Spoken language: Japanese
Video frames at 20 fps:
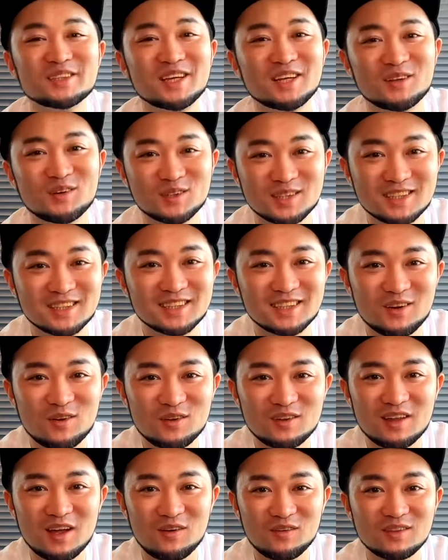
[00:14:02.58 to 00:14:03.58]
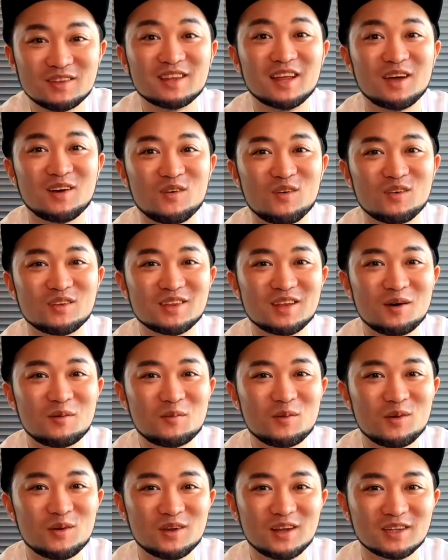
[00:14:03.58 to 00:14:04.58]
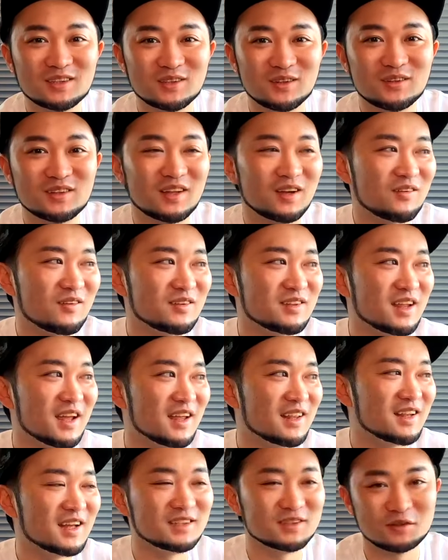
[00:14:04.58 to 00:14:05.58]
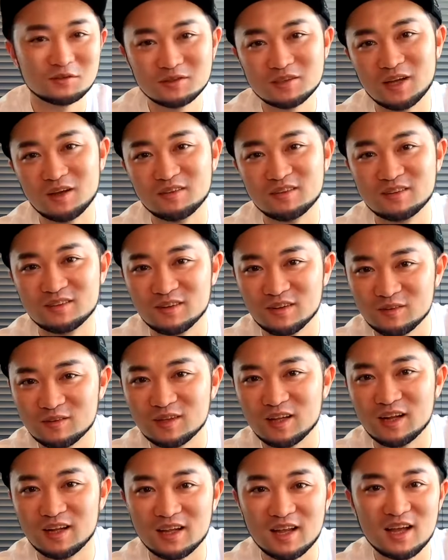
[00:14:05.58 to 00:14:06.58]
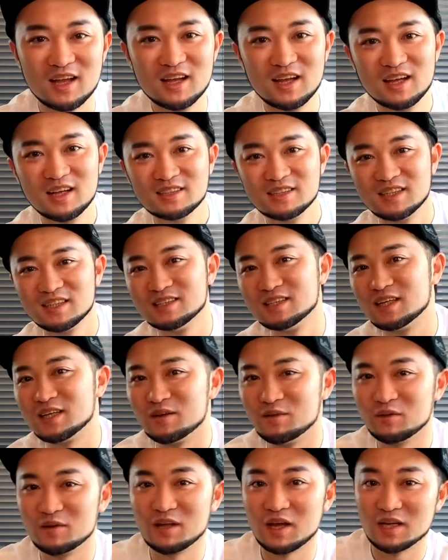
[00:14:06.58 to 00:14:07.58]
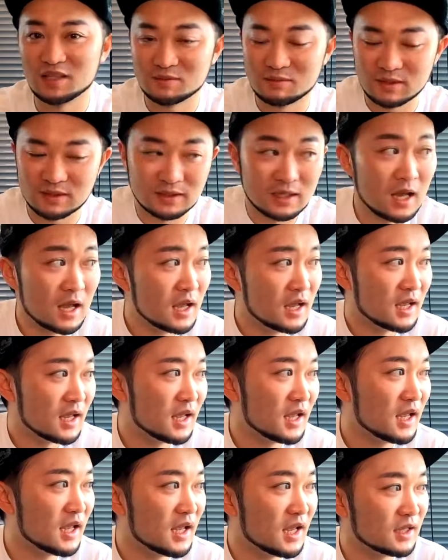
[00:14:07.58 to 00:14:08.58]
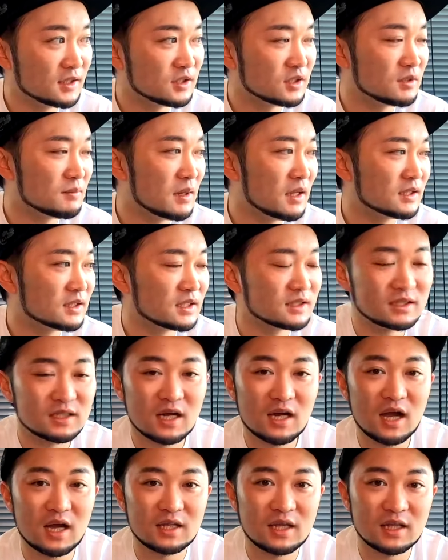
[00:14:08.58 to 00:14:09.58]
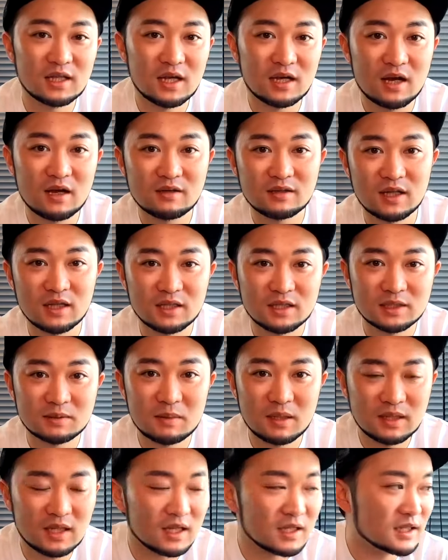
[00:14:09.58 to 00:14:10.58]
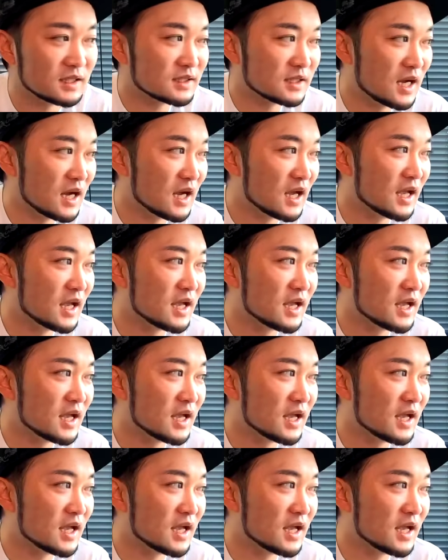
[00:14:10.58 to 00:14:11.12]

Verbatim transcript: えてほしい。こんなんおったよ。こんなおもろいやつおったよ。こんな変なやつおったよってのおったらね。ぜひぜひお願いします。ちょっとまあ雑談会で長くなってしまったんですが、